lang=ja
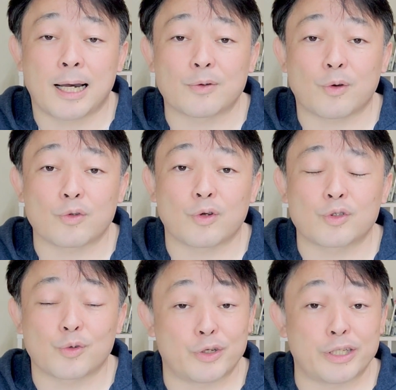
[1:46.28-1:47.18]
あの、こ
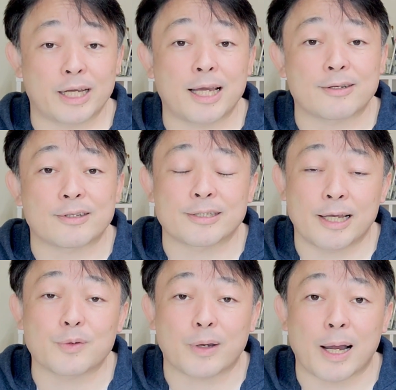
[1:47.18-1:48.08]
の書類に書いてくだ
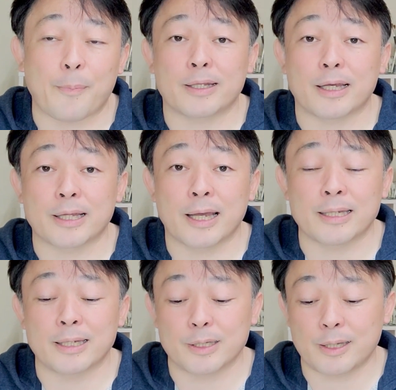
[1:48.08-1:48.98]
さいとか、大
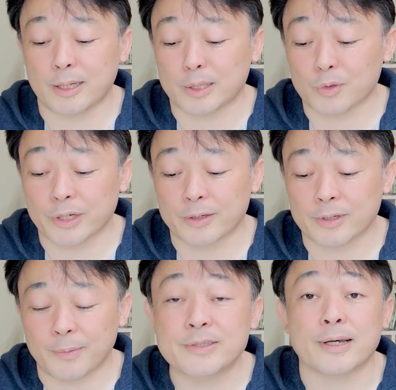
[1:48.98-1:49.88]
体丁寧に教えて
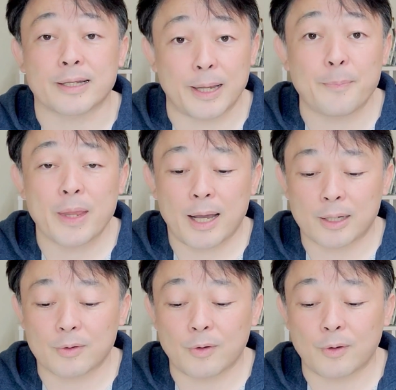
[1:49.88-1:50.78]
くれますからね。
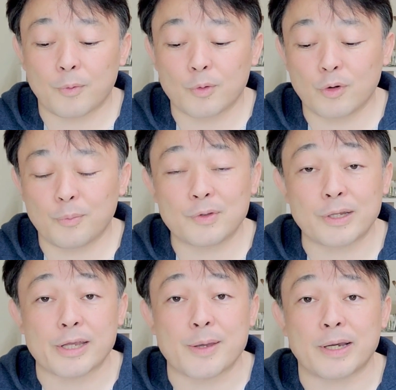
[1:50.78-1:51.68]
あの、ものを持っ
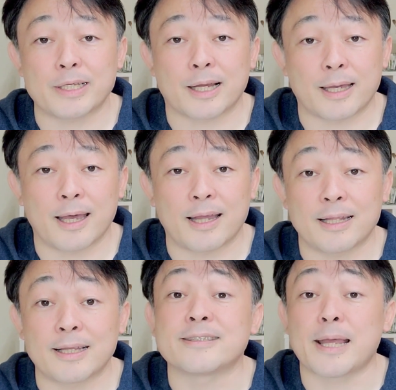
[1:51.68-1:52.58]
ていけばいいだ
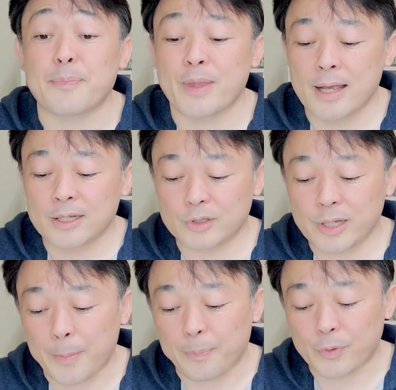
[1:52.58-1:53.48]
けですね。そし
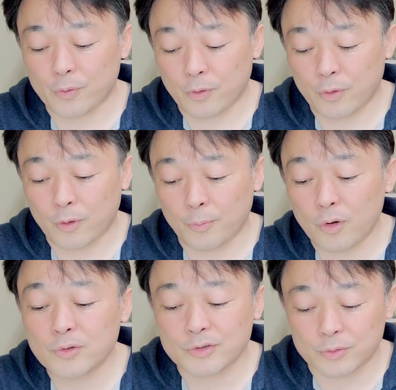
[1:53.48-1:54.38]
て、うんと、
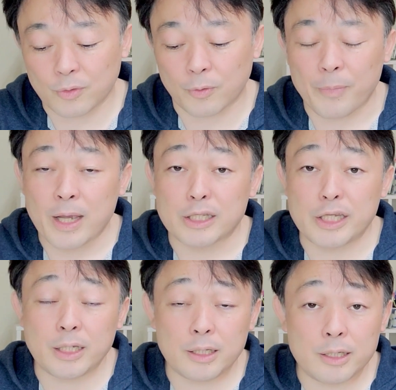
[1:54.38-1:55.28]
もう一つの
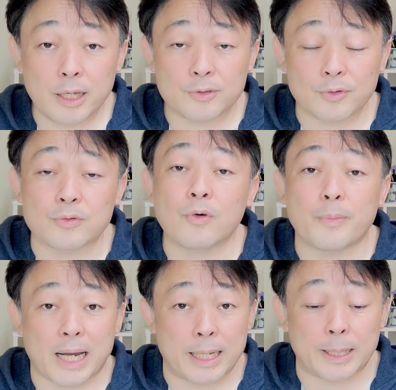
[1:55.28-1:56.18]
任意継続の
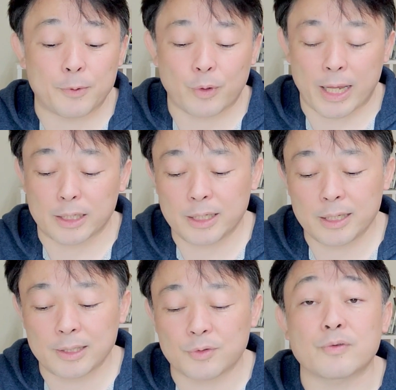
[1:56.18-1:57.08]
場合、これ、
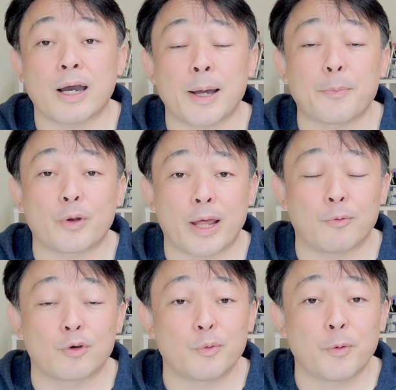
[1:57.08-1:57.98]
任意継続は、こ
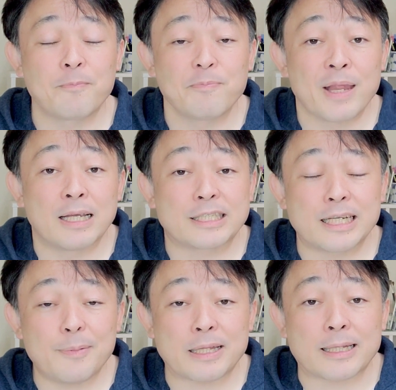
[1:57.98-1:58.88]
れ僕も
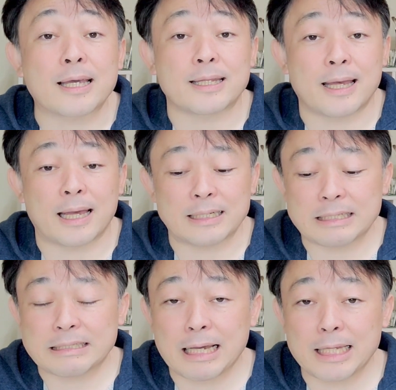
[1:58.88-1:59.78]
調べただけで、
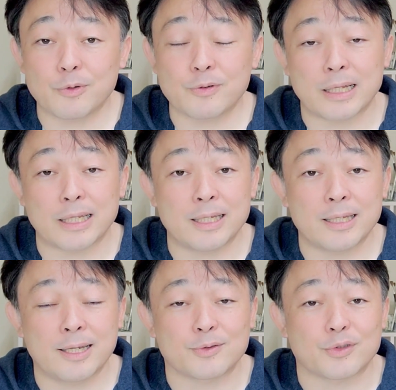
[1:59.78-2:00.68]
実際に僕は任
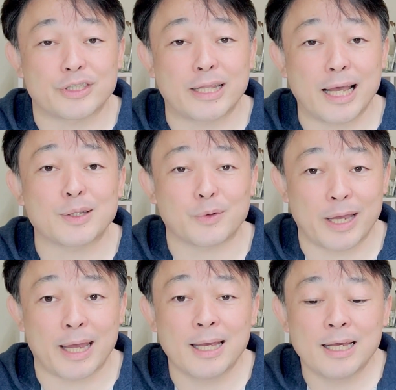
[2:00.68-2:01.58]
意継続してないの
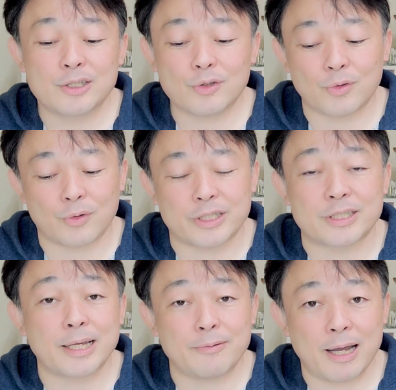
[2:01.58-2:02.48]
で、ちょっと
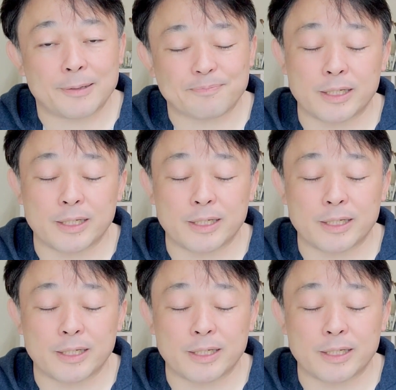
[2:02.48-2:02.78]
実際は